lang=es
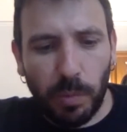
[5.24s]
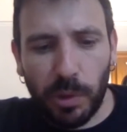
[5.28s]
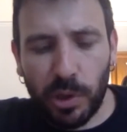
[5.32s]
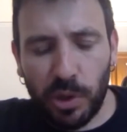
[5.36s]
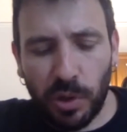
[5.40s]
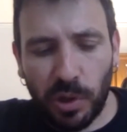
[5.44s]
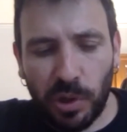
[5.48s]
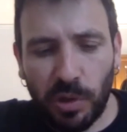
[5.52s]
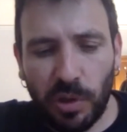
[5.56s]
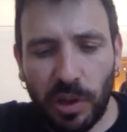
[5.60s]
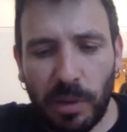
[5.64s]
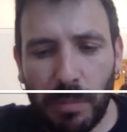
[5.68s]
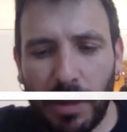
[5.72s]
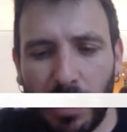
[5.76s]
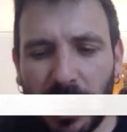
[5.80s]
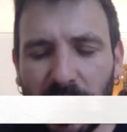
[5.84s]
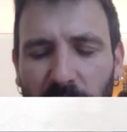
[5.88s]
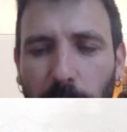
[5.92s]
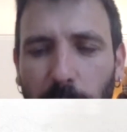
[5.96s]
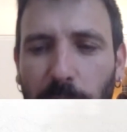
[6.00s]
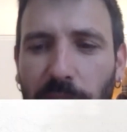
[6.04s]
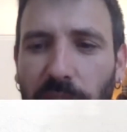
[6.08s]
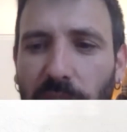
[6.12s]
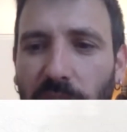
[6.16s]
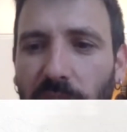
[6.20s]
Yo creo que me ha
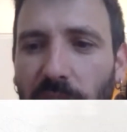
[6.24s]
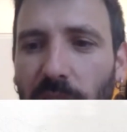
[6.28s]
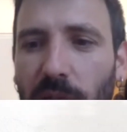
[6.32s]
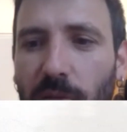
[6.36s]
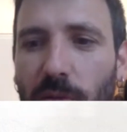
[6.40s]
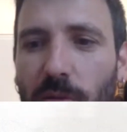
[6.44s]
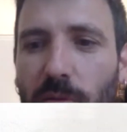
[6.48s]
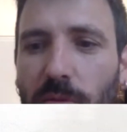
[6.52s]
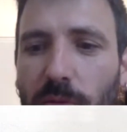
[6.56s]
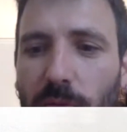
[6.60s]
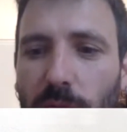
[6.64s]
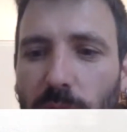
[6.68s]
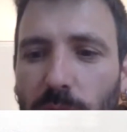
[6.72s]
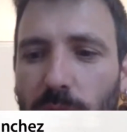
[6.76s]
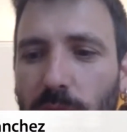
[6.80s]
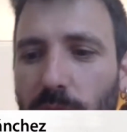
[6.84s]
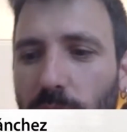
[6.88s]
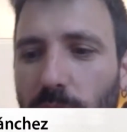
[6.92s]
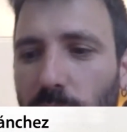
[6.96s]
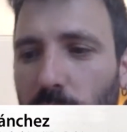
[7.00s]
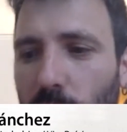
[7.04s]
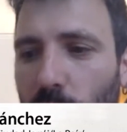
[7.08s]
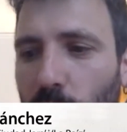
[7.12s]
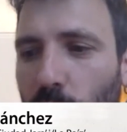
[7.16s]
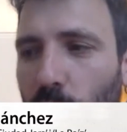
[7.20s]
inspirado
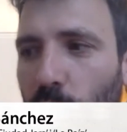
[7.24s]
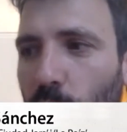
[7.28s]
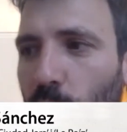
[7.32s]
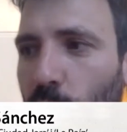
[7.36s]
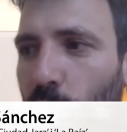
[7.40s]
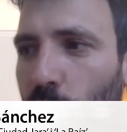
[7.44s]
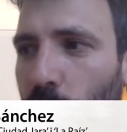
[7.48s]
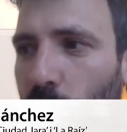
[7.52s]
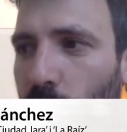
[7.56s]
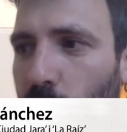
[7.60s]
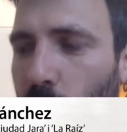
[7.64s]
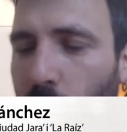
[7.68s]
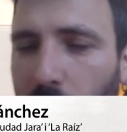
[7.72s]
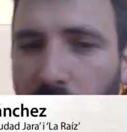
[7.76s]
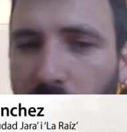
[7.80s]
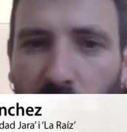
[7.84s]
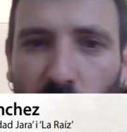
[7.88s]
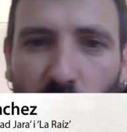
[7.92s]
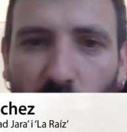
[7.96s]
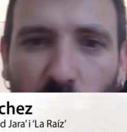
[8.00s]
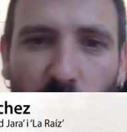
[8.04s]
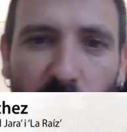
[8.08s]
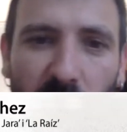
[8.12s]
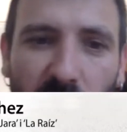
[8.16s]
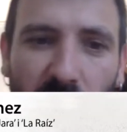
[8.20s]
un,
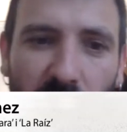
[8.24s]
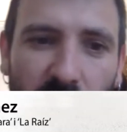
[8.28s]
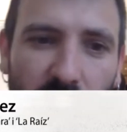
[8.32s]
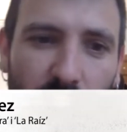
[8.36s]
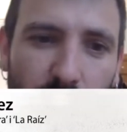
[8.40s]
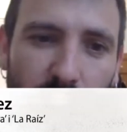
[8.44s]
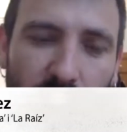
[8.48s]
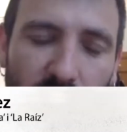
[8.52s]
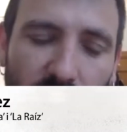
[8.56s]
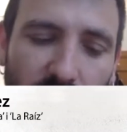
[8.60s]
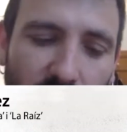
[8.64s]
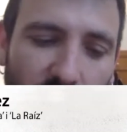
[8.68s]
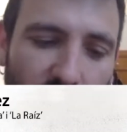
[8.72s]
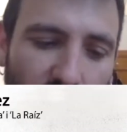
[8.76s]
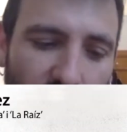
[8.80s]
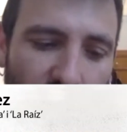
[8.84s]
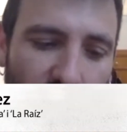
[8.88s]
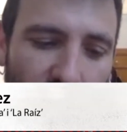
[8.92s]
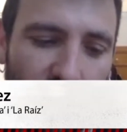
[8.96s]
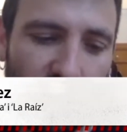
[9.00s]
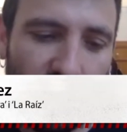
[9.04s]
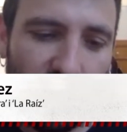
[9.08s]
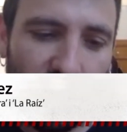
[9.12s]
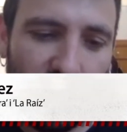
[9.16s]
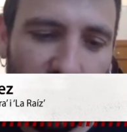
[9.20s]
momento vital, más que
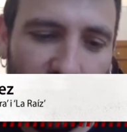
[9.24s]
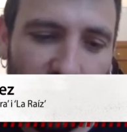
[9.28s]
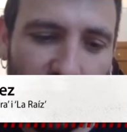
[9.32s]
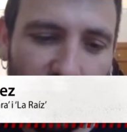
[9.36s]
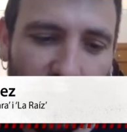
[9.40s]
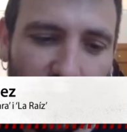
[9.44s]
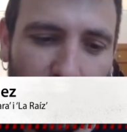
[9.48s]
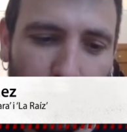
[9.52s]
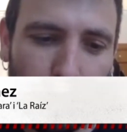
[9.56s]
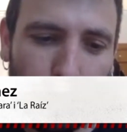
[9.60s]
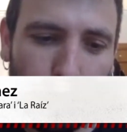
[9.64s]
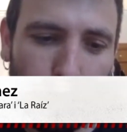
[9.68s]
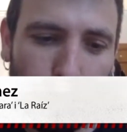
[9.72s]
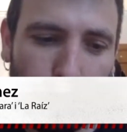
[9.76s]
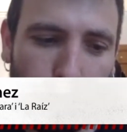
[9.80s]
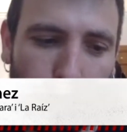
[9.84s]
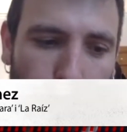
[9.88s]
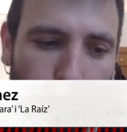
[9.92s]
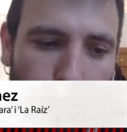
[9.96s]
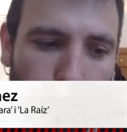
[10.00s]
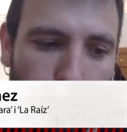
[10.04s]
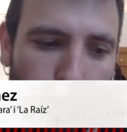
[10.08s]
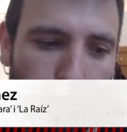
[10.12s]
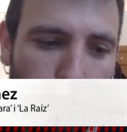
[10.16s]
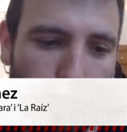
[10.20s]
nada. Eh,
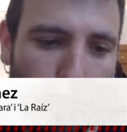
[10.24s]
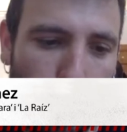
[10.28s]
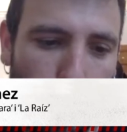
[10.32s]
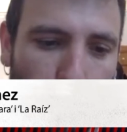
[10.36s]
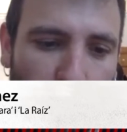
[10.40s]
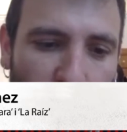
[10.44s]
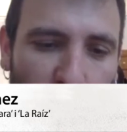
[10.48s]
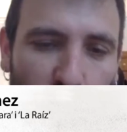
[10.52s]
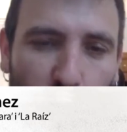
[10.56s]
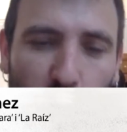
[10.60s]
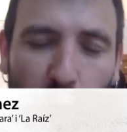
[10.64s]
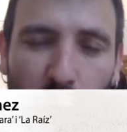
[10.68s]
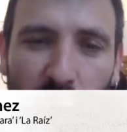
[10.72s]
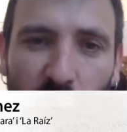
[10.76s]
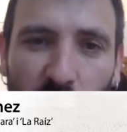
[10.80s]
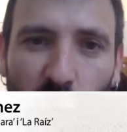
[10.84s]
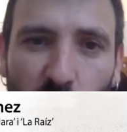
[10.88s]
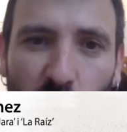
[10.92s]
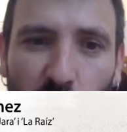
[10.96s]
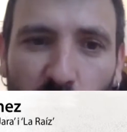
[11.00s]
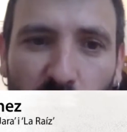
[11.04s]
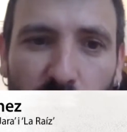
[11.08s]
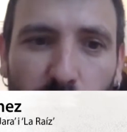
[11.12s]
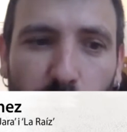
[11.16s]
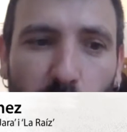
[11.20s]
un momento
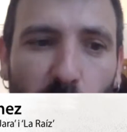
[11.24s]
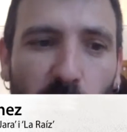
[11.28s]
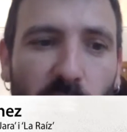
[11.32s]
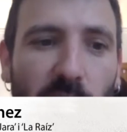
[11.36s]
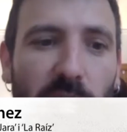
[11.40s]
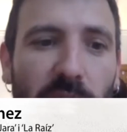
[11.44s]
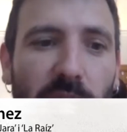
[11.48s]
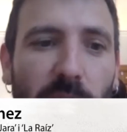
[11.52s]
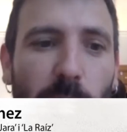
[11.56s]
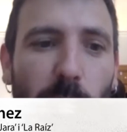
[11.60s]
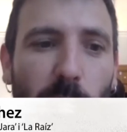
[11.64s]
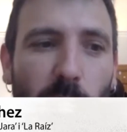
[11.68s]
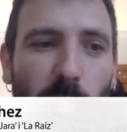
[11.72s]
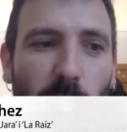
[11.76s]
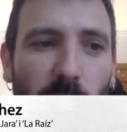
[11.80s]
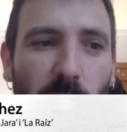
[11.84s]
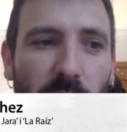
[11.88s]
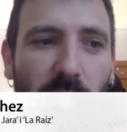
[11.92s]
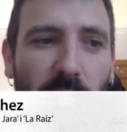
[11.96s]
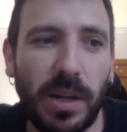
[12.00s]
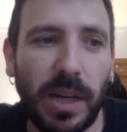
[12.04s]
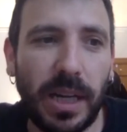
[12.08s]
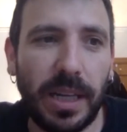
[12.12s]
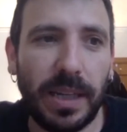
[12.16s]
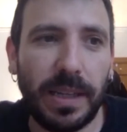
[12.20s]
muy importante en mi
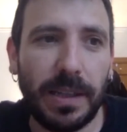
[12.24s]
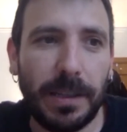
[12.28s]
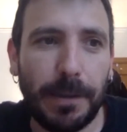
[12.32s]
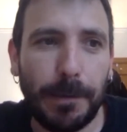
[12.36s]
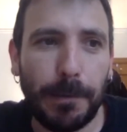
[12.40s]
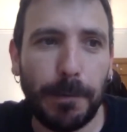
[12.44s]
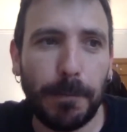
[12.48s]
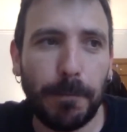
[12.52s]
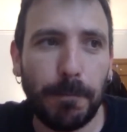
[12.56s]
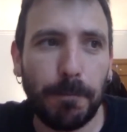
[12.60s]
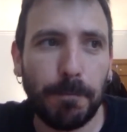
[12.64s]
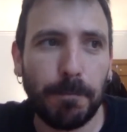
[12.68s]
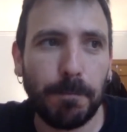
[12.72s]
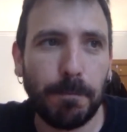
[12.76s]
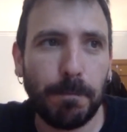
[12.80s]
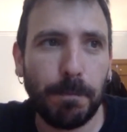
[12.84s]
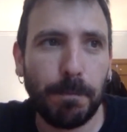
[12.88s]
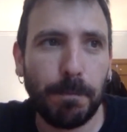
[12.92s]
vida que,